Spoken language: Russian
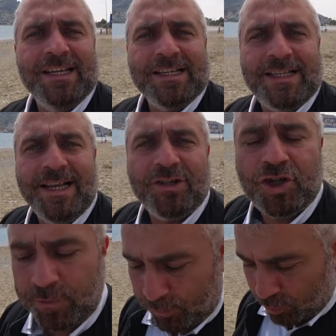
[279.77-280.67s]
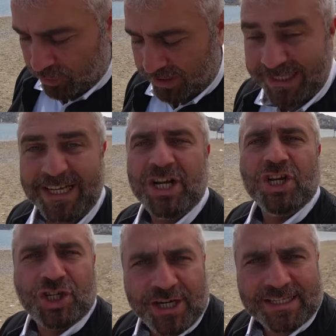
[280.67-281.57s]
Следующий пункт –
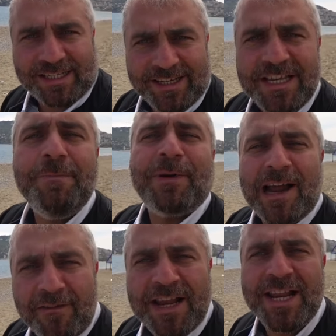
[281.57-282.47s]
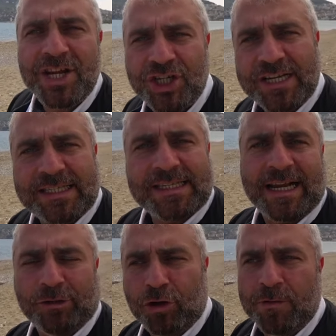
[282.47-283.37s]
жесты. Неправильные жесты, за
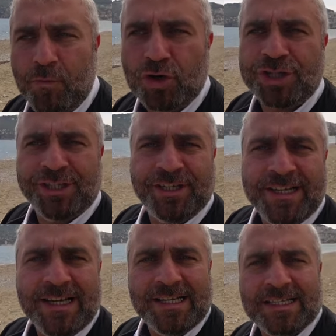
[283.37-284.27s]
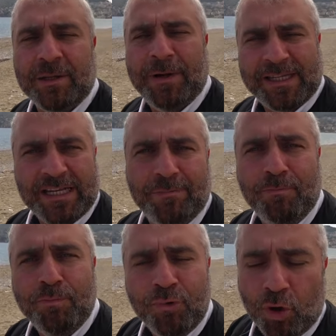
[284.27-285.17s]
которые можно схлопотать
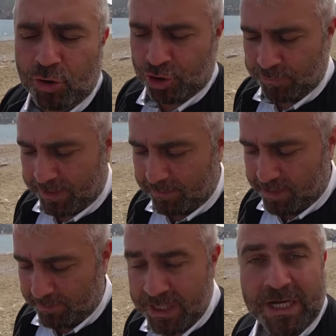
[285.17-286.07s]
много очень проблем.